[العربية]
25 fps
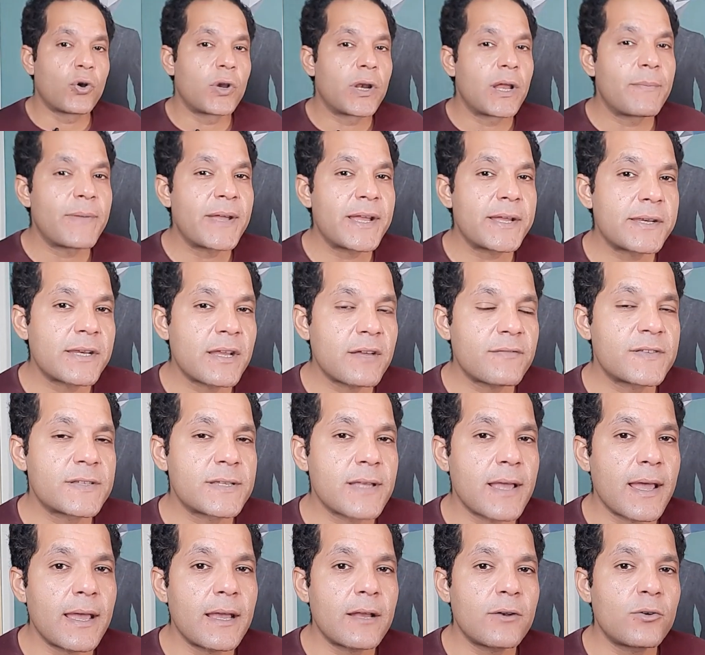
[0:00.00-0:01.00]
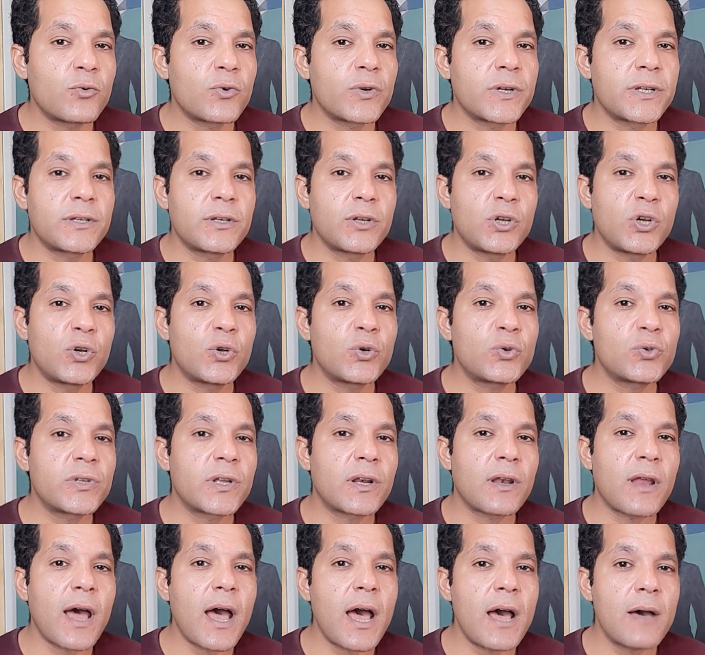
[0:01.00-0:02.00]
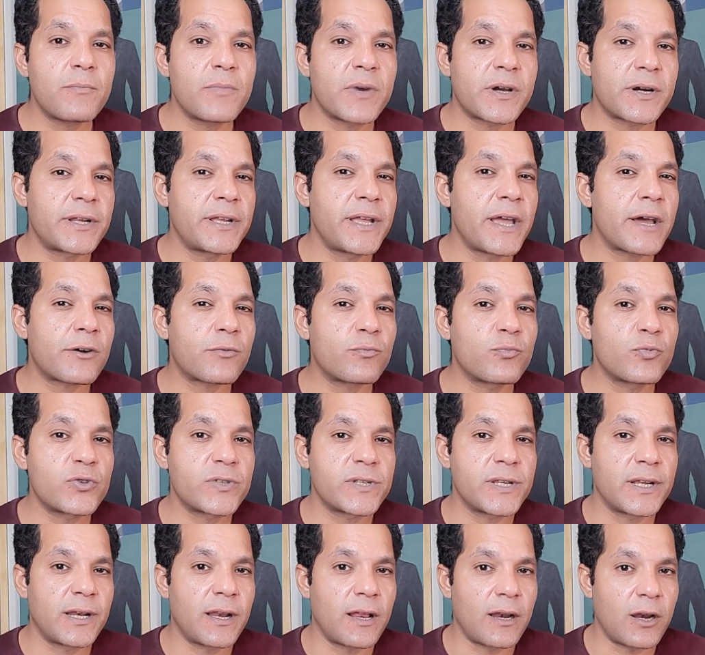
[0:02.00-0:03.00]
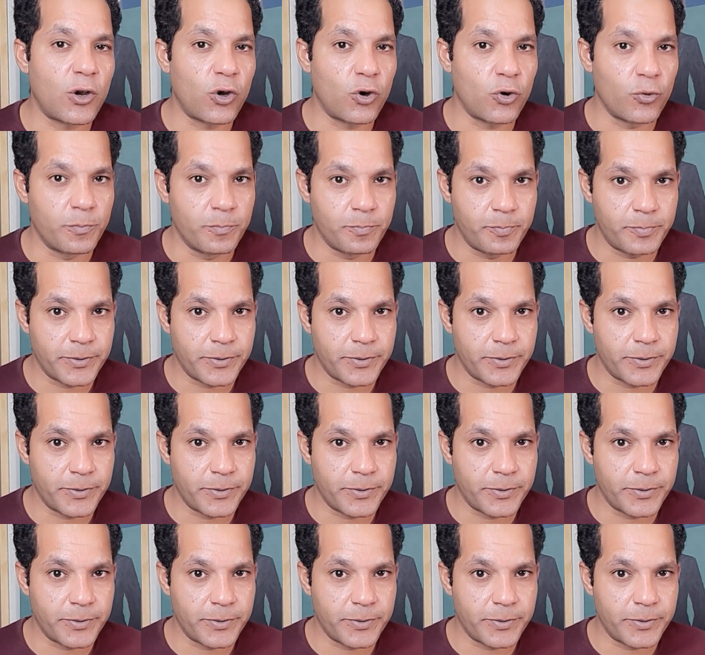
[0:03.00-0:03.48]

علماء النفس قالوا ان اللون الأحمر يرمز إلى الحب